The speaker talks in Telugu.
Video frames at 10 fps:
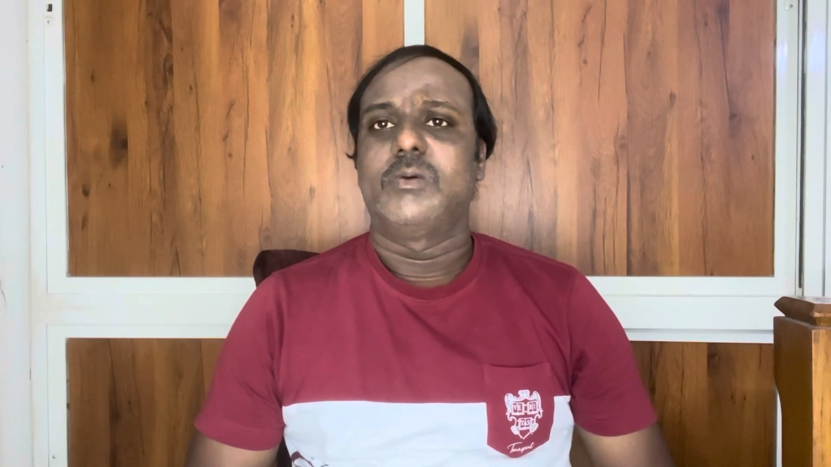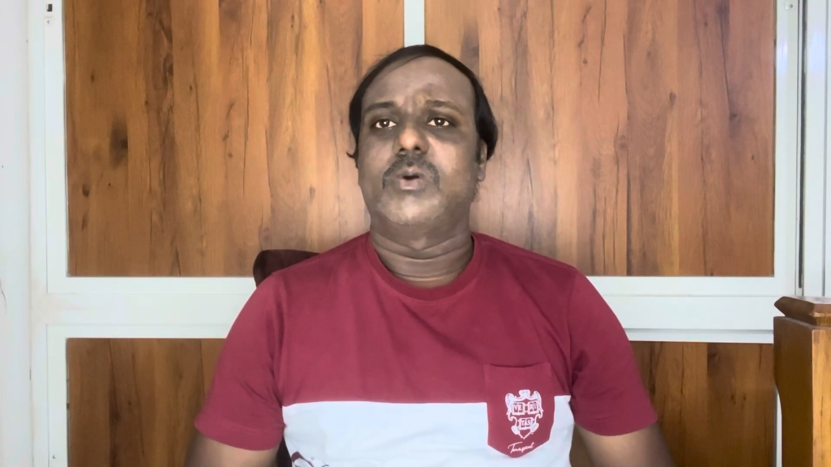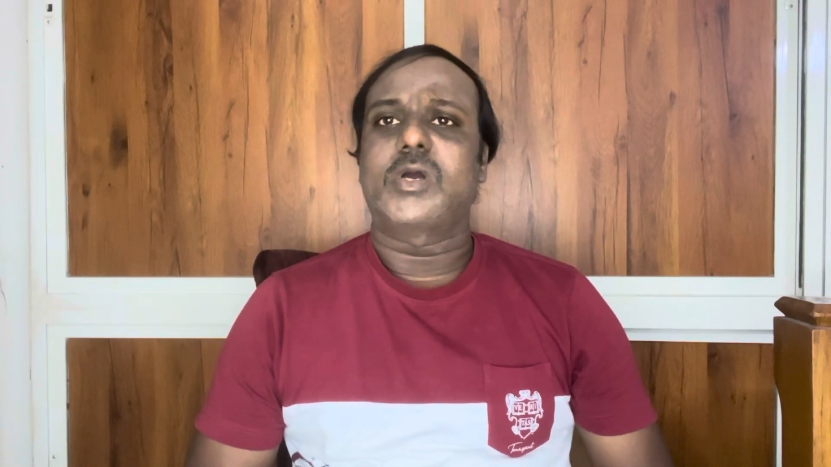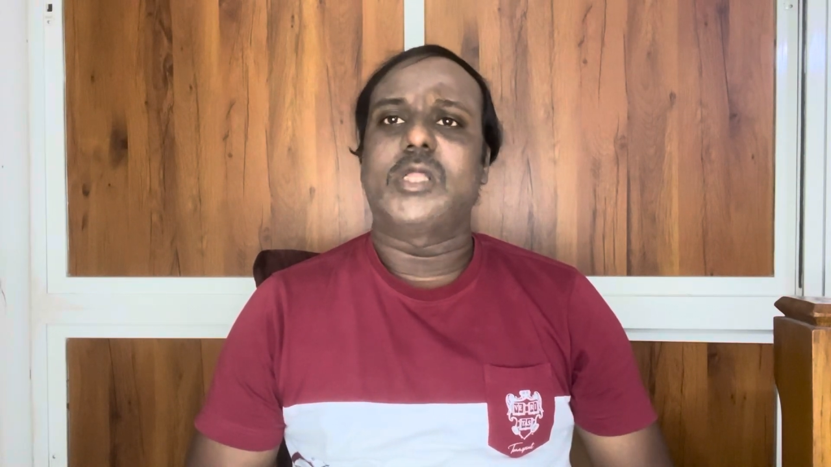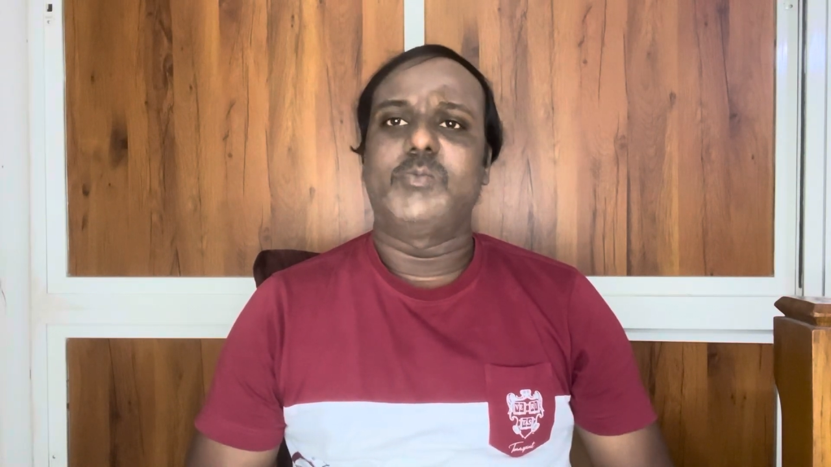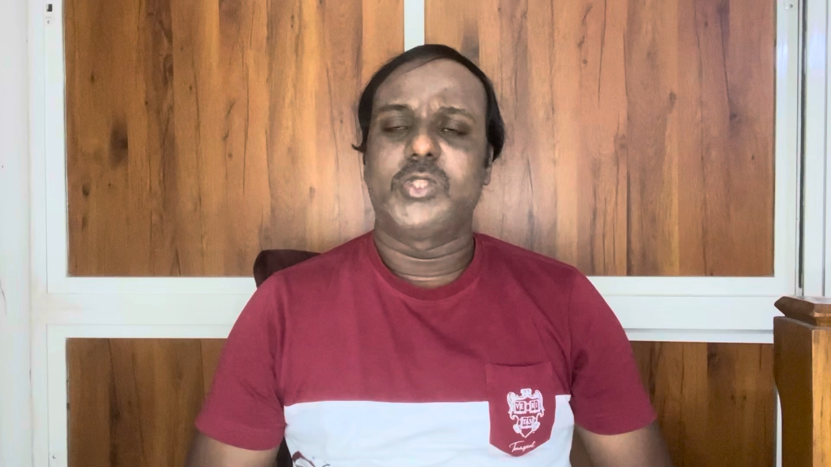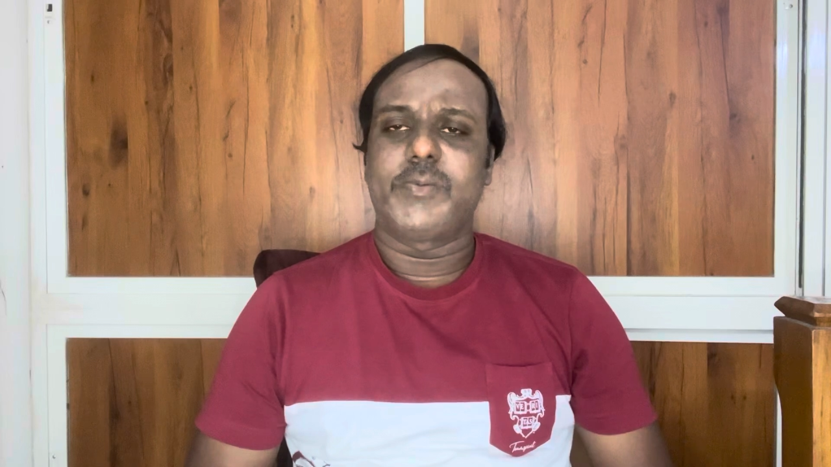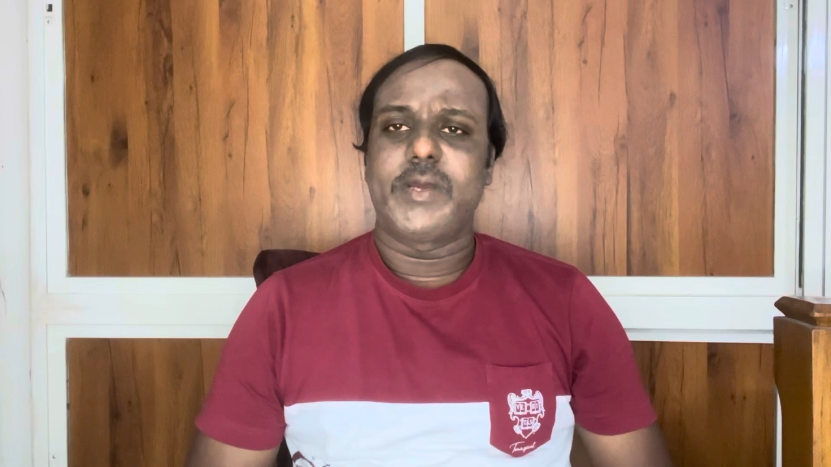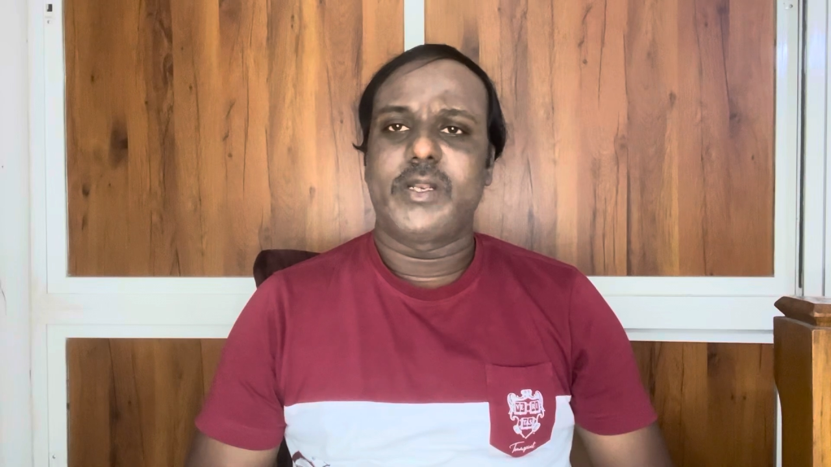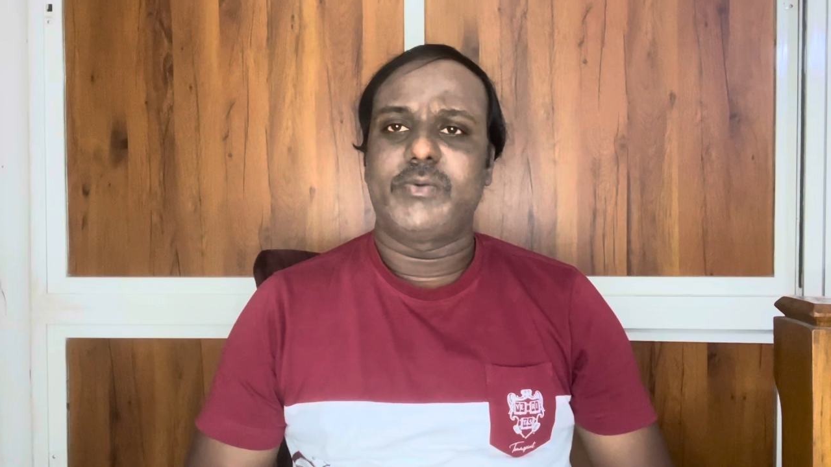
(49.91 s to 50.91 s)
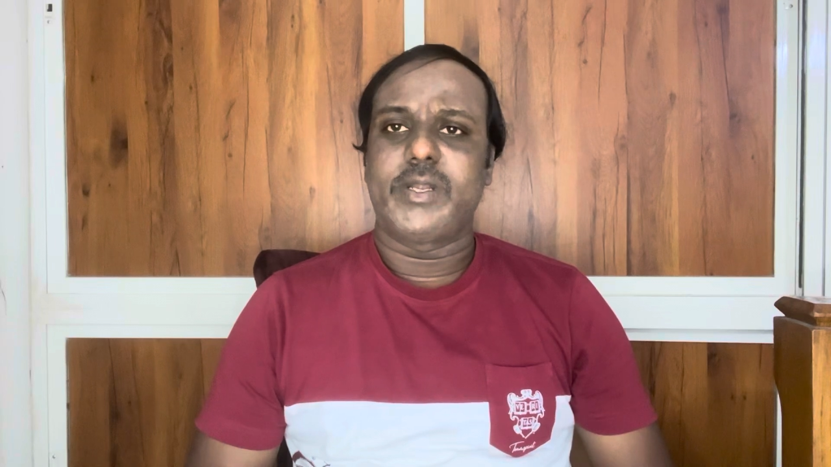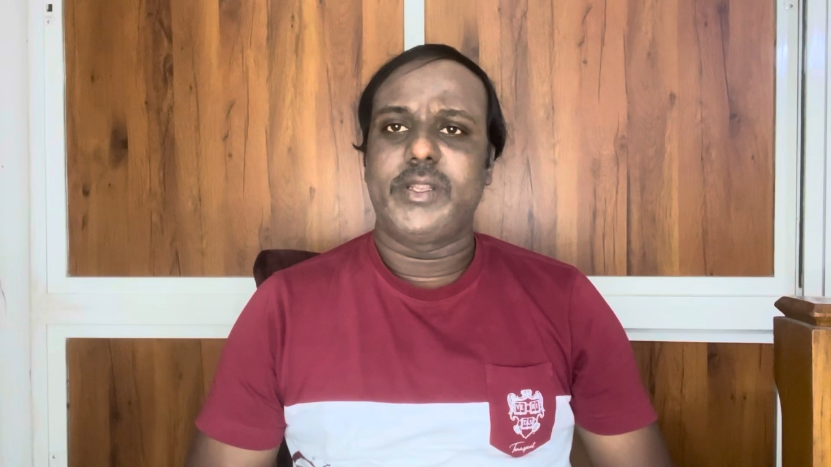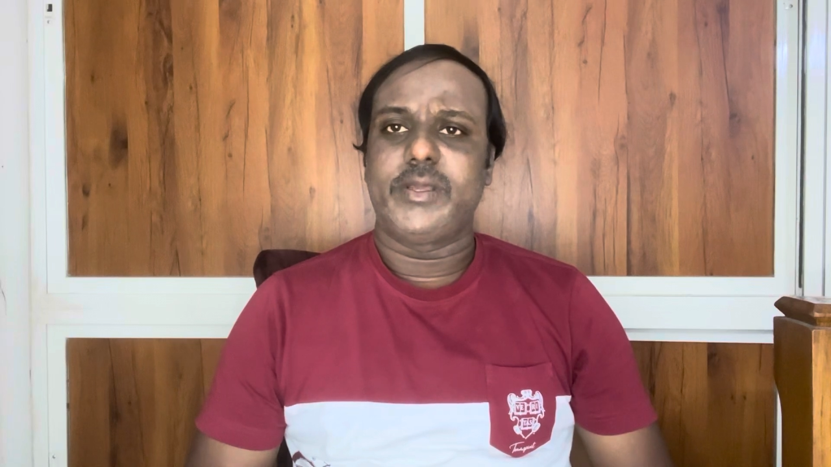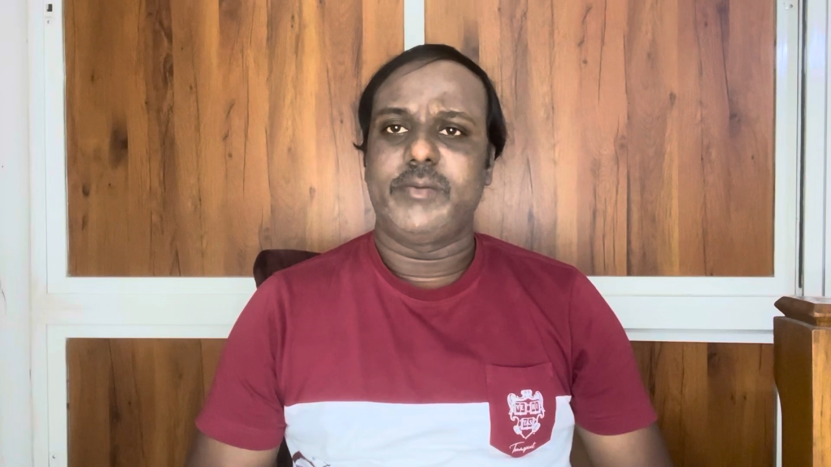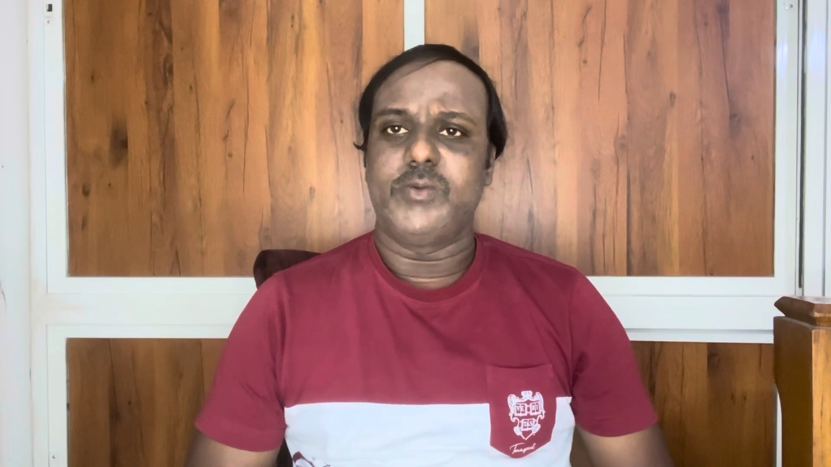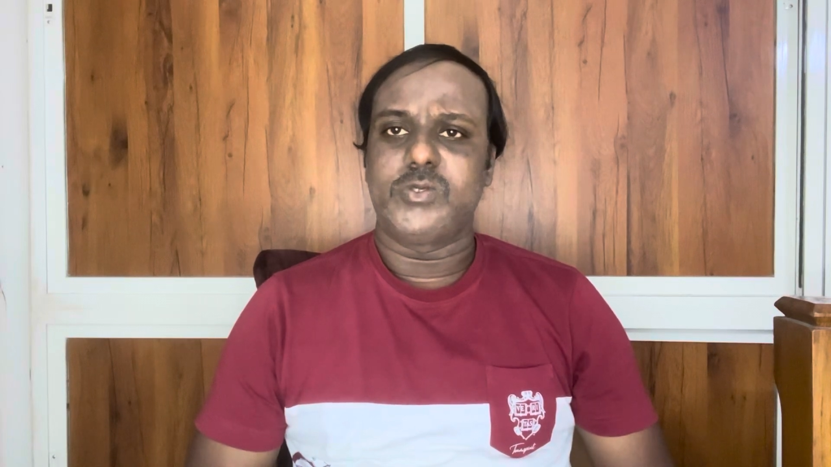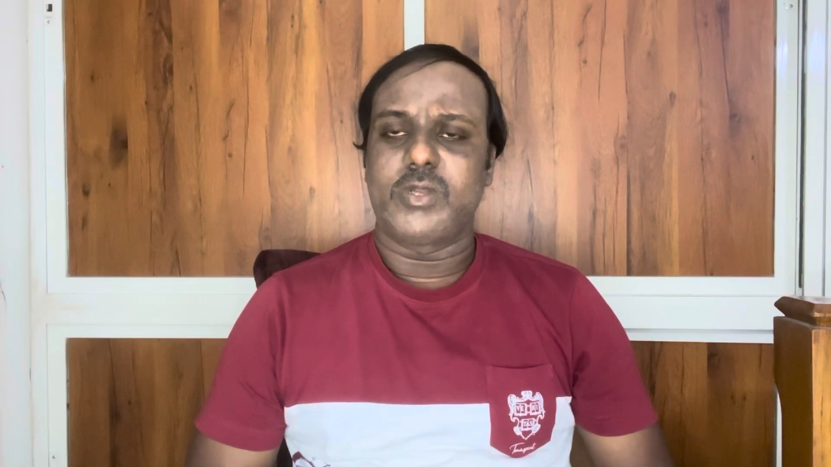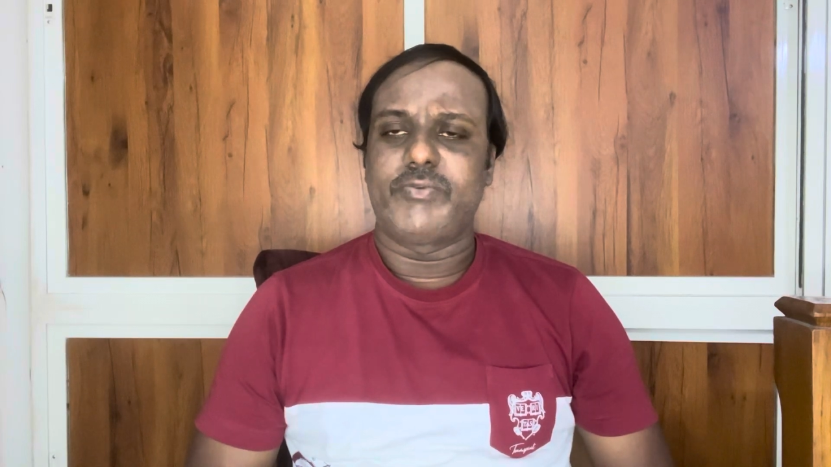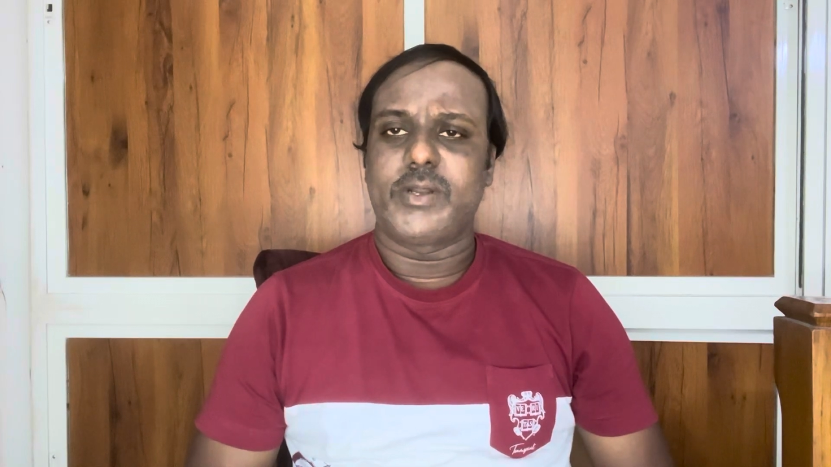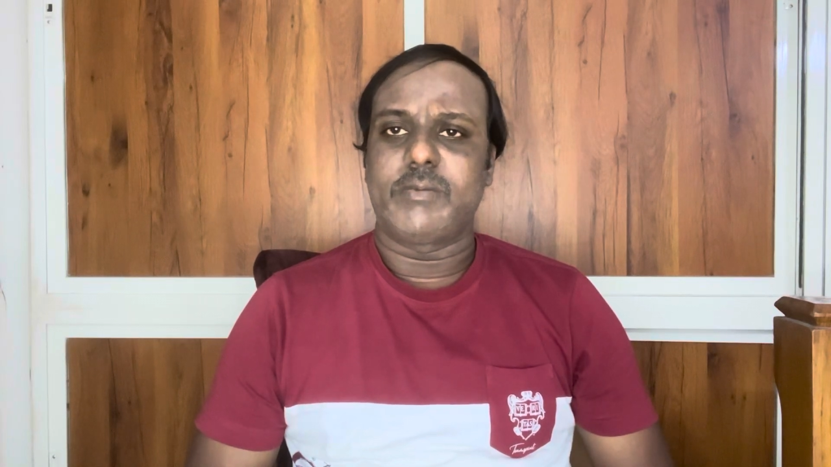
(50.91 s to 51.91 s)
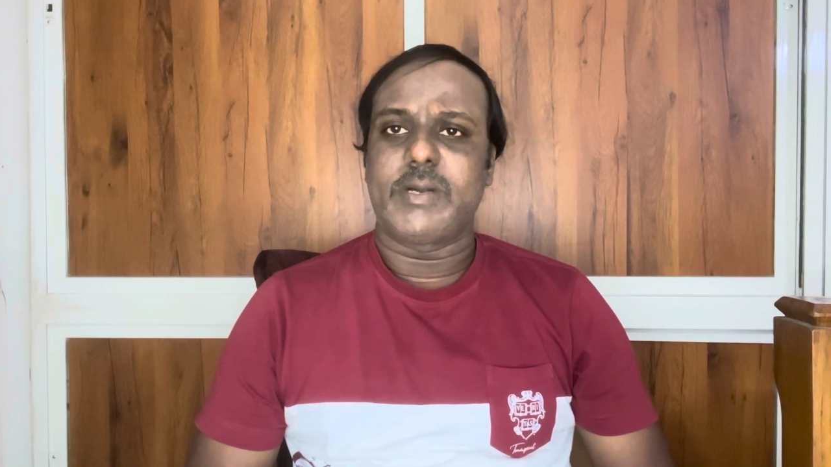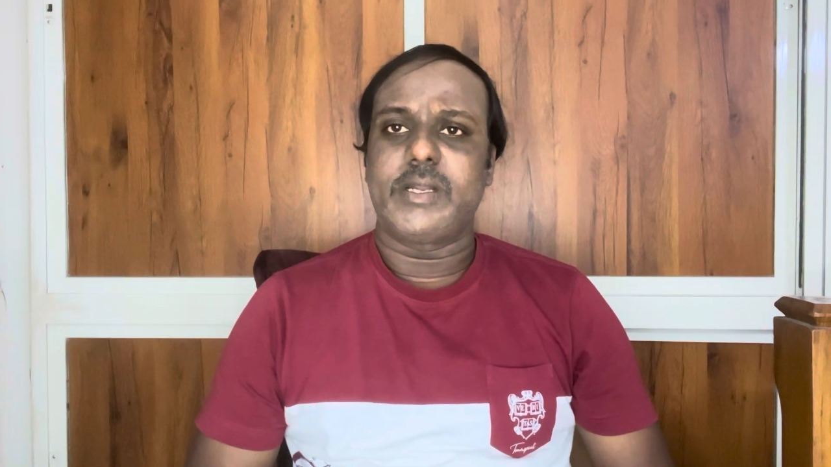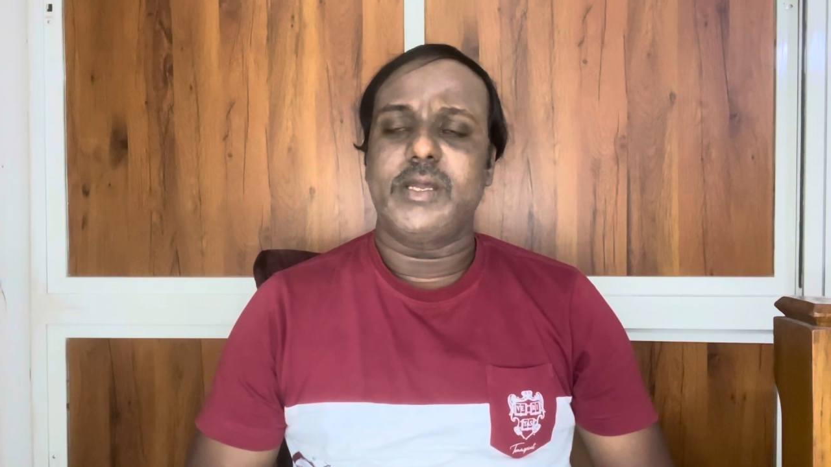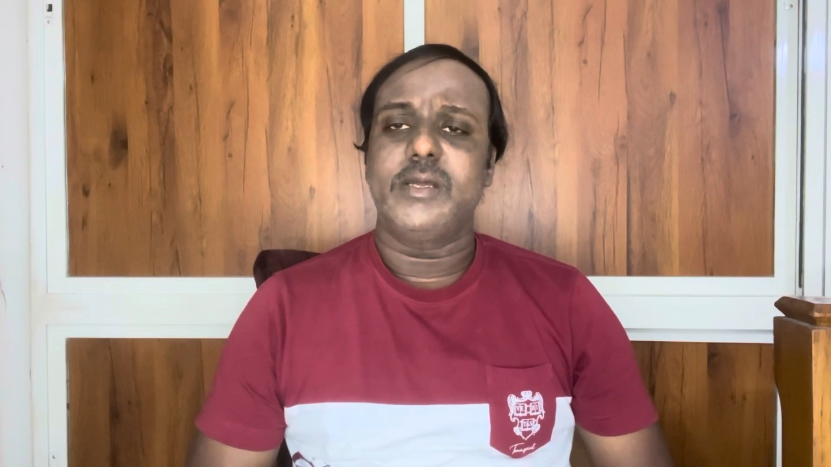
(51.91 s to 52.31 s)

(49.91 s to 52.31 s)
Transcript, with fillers: ఒక అద్భుతమైనటువంటి మ్యూచువల్ ఫండ్ అనమాట